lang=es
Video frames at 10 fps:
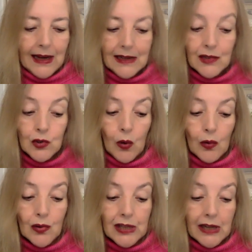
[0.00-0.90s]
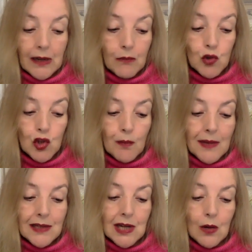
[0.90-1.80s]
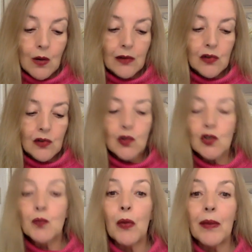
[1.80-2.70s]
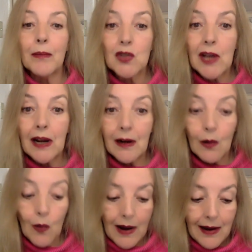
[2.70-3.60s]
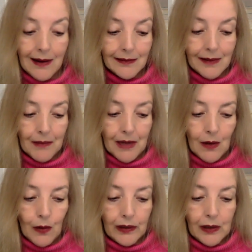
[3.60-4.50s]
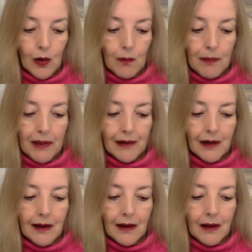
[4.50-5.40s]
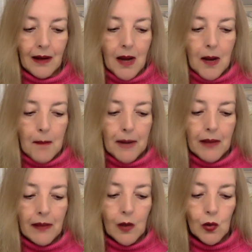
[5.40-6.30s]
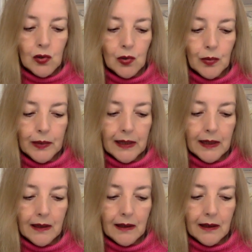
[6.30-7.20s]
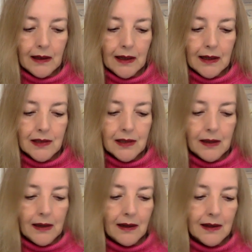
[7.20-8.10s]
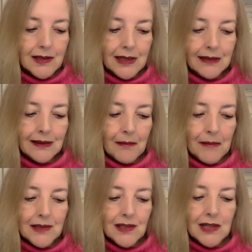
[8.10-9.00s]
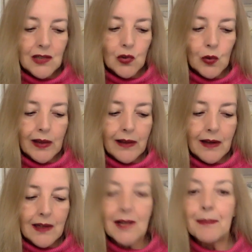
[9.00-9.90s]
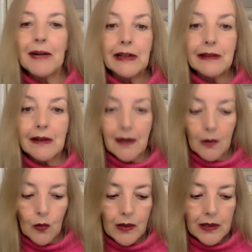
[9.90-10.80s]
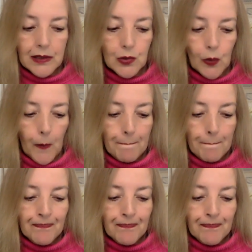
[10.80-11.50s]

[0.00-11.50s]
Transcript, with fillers: Cristo nos quiere mucho más de lo que nosotros podemos quererlo a Él, también lo dijo el padre que predicó sobre este, este tema, esta historia de la samaritana con Cristo.